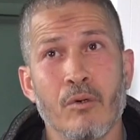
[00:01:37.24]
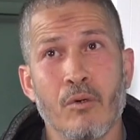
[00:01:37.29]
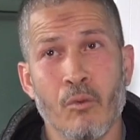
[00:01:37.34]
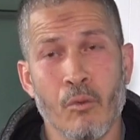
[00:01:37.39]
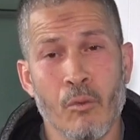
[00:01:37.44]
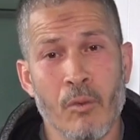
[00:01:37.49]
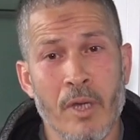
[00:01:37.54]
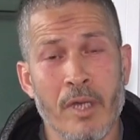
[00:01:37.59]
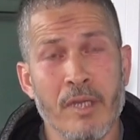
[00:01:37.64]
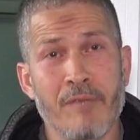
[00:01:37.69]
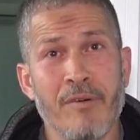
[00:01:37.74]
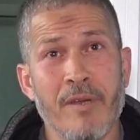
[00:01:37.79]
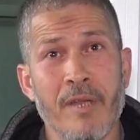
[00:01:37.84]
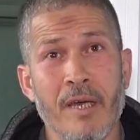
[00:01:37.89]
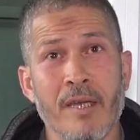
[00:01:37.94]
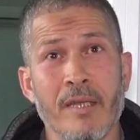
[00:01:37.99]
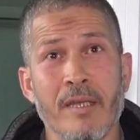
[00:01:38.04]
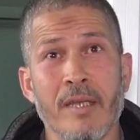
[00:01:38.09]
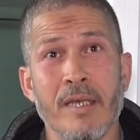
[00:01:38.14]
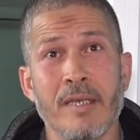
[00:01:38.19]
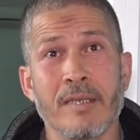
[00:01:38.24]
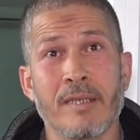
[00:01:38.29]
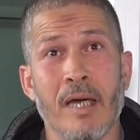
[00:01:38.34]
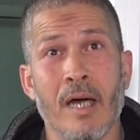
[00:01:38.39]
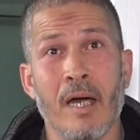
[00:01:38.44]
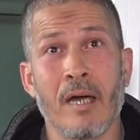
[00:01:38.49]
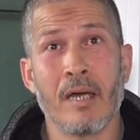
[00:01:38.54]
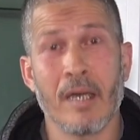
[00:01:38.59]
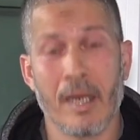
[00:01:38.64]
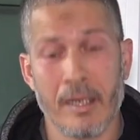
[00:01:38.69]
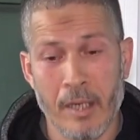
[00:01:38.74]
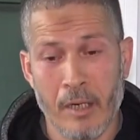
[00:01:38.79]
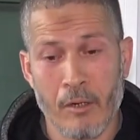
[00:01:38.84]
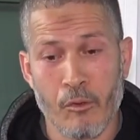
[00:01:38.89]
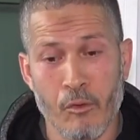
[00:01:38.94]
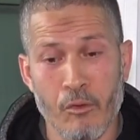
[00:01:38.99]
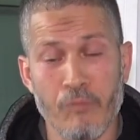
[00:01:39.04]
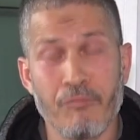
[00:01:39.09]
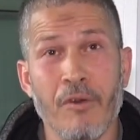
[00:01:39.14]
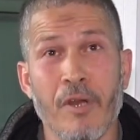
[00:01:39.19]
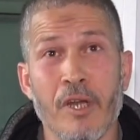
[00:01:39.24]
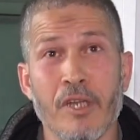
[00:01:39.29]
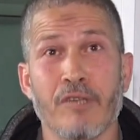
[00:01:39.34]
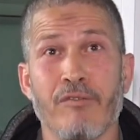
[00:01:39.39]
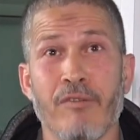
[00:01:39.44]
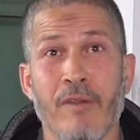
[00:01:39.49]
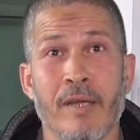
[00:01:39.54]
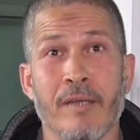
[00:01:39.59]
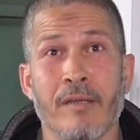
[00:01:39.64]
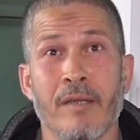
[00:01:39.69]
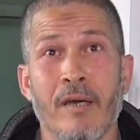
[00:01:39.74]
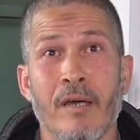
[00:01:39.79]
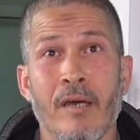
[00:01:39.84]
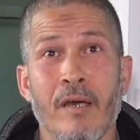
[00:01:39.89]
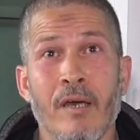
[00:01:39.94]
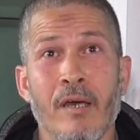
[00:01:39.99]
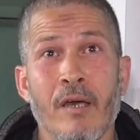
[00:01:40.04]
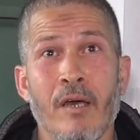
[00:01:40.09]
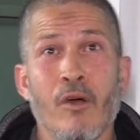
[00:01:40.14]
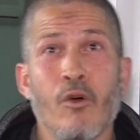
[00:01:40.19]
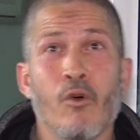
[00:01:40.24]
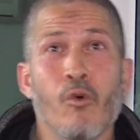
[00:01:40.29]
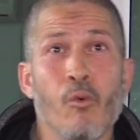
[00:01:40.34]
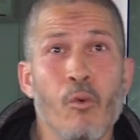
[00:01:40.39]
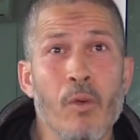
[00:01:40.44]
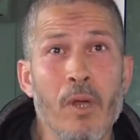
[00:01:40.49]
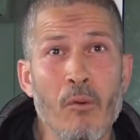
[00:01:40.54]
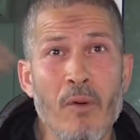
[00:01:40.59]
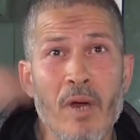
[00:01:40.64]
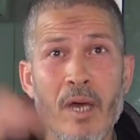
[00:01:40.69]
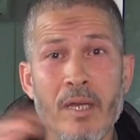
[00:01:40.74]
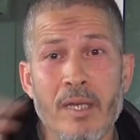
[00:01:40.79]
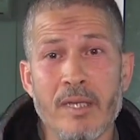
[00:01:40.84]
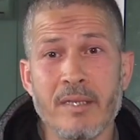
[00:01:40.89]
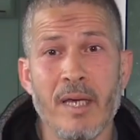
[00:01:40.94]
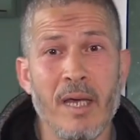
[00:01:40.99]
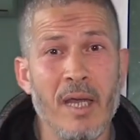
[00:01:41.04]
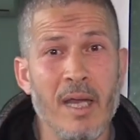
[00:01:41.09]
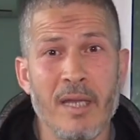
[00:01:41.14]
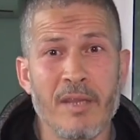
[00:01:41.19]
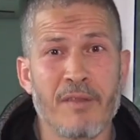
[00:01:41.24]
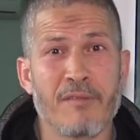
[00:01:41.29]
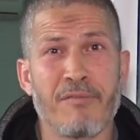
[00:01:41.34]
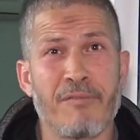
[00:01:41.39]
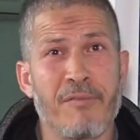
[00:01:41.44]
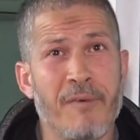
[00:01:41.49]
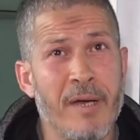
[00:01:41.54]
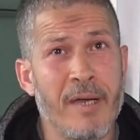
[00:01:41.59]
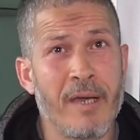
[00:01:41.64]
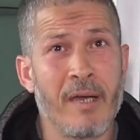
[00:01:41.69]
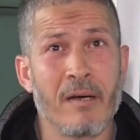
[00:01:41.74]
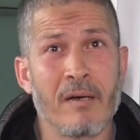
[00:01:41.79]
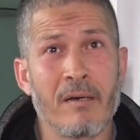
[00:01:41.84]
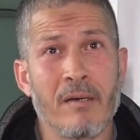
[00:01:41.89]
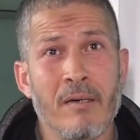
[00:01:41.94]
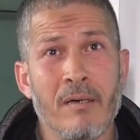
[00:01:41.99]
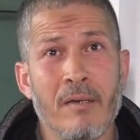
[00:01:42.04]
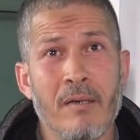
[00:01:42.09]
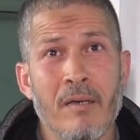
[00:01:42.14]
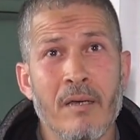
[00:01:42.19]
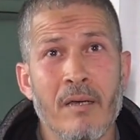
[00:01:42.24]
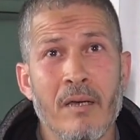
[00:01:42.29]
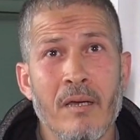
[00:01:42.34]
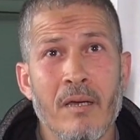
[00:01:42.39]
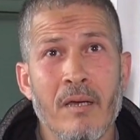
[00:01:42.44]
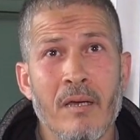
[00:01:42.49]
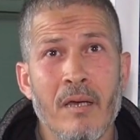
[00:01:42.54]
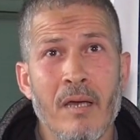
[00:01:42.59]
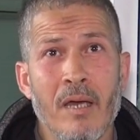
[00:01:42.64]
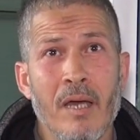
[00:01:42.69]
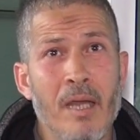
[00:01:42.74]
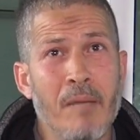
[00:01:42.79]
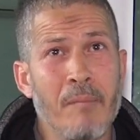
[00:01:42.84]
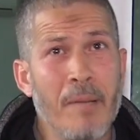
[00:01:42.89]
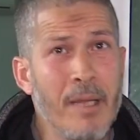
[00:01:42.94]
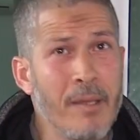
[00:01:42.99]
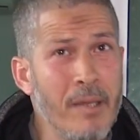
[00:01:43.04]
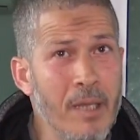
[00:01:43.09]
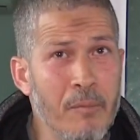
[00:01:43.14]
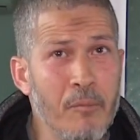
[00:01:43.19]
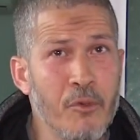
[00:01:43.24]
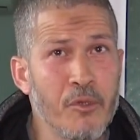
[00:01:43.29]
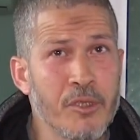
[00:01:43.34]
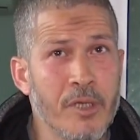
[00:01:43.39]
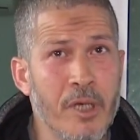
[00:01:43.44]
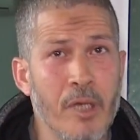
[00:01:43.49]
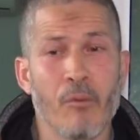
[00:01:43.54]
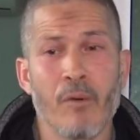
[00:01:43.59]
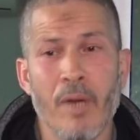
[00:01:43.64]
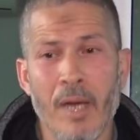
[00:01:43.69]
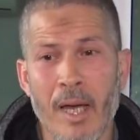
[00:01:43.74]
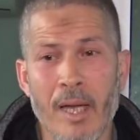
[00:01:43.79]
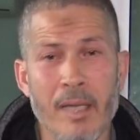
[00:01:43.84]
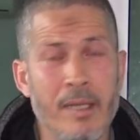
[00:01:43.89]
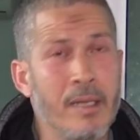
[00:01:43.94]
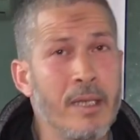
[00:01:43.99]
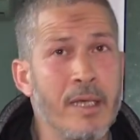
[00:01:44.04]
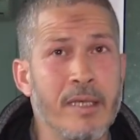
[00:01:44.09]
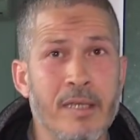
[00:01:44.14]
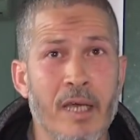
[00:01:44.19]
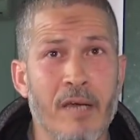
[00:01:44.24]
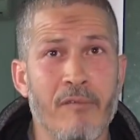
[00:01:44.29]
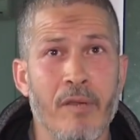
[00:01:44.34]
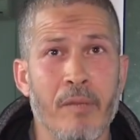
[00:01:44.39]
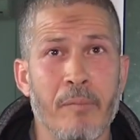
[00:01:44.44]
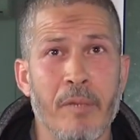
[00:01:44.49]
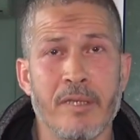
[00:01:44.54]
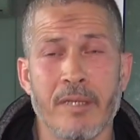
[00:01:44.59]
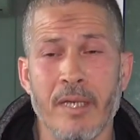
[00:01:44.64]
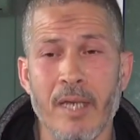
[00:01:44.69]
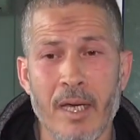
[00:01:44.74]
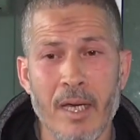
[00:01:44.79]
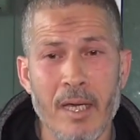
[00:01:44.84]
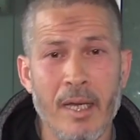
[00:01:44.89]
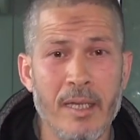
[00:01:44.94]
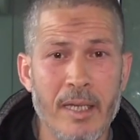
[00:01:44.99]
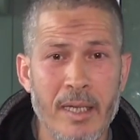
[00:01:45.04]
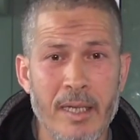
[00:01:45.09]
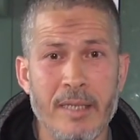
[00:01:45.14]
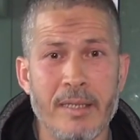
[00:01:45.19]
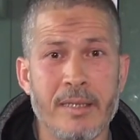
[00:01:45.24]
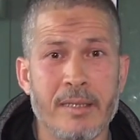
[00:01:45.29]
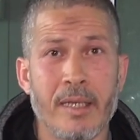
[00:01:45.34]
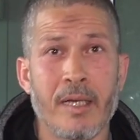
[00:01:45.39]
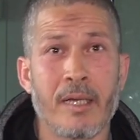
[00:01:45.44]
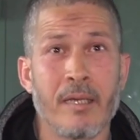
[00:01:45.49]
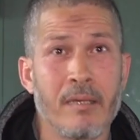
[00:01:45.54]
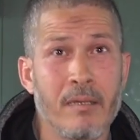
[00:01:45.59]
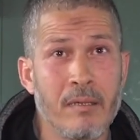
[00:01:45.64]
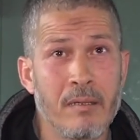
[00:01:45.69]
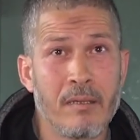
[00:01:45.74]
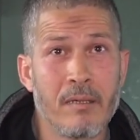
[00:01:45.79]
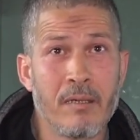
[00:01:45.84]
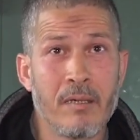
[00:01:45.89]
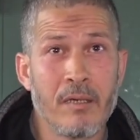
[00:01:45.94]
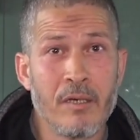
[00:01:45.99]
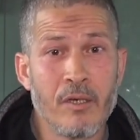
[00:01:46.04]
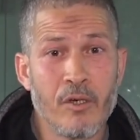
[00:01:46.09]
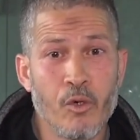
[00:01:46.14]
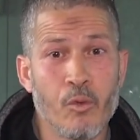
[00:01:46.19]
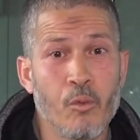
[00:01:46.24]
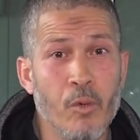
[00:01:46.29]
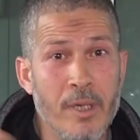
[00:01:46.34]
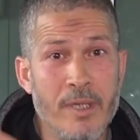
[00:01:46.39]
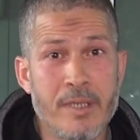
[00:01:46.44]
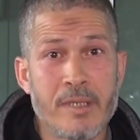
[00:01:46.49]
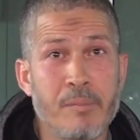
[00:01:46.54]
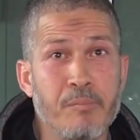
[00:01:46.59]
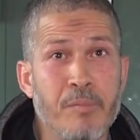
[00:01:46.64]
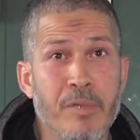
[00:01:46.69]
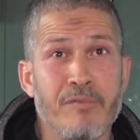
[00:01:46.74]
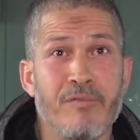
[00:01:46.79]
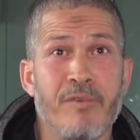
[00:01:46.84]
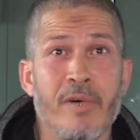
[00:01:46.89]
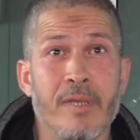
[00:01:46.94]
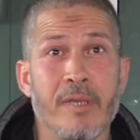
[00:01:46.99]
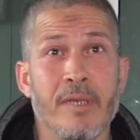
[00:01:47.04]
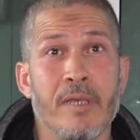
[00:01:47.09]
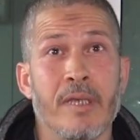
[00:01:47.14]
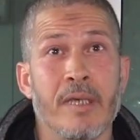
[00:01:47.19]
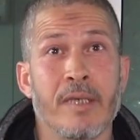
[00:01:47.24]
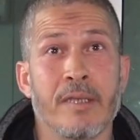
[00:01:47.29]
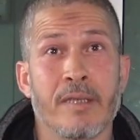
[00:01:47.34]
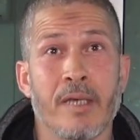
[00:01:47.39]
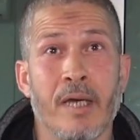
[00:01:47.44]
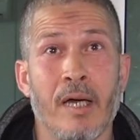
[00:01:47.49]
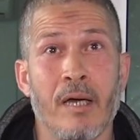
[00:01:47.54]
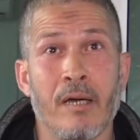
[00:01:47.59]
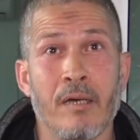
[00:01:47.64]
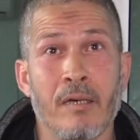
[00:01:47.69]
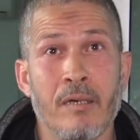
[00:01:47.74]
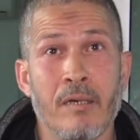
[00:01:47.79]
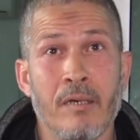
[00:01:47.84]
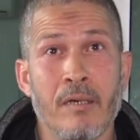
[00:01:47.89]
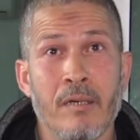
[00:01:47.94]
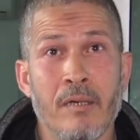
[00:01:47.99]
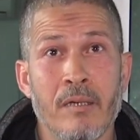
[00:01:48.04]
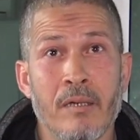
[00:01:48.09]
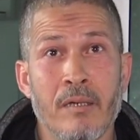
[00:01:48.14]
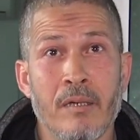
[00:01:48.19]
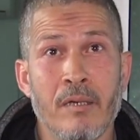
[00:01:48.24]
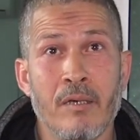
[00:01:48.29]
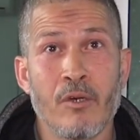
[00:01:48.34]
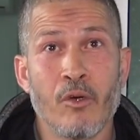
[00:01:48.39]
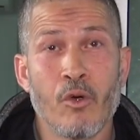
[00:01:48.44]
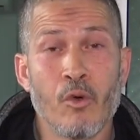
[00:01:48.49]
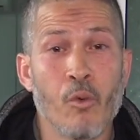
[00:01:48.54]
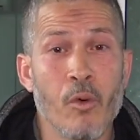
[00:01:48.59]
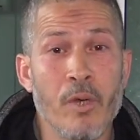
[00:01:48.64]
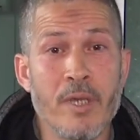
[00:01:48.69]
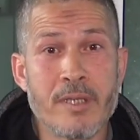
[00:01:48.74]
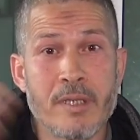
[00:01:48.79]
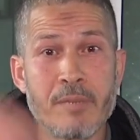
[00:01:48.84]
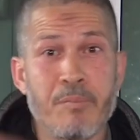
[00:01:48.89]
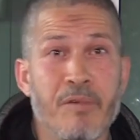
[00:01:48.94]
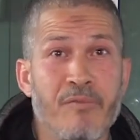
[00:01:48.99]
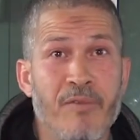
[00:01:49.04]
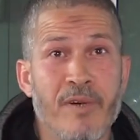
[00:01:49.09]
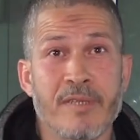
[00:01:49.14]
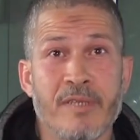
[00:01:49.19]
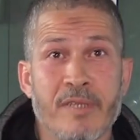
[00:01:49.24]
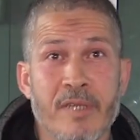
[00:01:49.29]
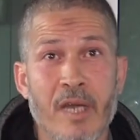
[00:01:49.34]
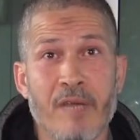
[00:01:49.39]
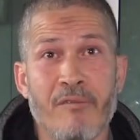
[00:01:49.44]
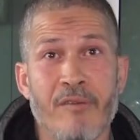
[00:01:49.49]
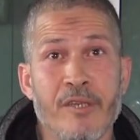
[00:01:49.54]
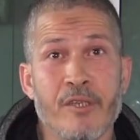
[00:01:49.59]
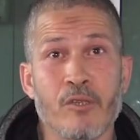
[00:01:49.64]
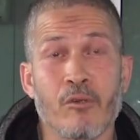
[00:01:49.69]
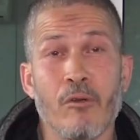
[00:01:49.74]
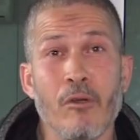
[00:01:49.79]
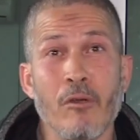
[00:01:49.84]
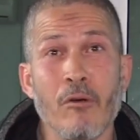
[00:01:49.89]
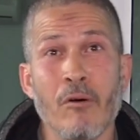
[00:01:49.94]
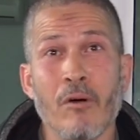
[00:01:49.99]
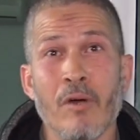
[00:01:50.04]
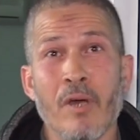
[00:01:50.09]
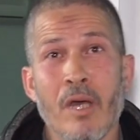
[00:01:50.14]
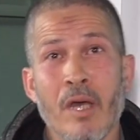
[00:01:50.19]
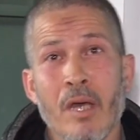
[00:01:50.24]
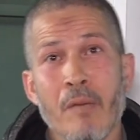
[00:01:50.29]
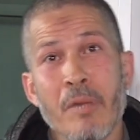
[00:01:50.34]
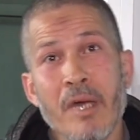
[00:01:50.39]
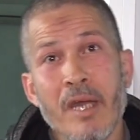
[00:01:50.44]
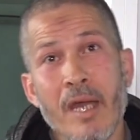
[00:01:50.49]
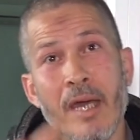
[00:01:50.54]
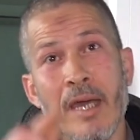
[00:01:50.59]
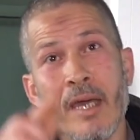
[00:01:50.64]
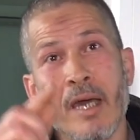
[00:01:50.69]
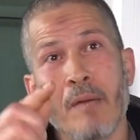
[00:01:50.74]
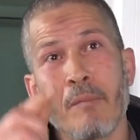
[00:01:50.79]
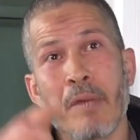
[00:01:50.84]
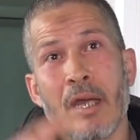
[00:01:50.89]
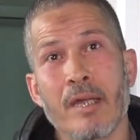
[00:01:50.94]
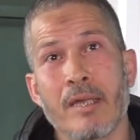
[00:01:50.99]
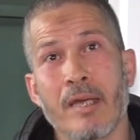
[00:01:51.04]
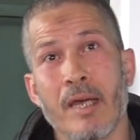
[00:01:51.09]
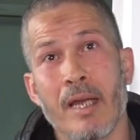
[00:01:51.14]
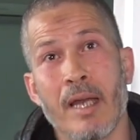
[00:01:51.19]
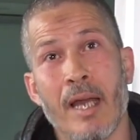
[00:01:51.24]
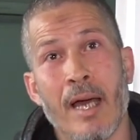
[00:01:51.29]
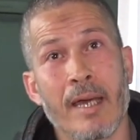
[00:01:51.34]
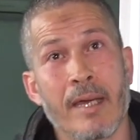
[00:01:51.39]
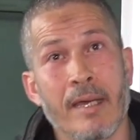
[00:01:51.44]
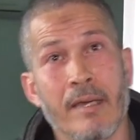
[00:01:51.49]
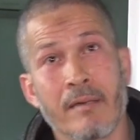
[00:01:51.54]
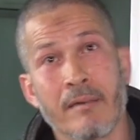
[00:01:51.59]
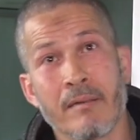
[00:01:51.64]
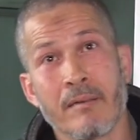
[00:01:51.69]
ولا طفى داك النزاع هذا راه نفرش في الارض ولا وقع النزاع على هاد الطفايه حنا ما عندنا مشكل وقع هاد النزاع في البيت الا كان هاد الانسان هو اللي سبب في هاد النزاع هو اللي سبب في هاد التكرفيس كله بغينا غير كاميرا ديال الحي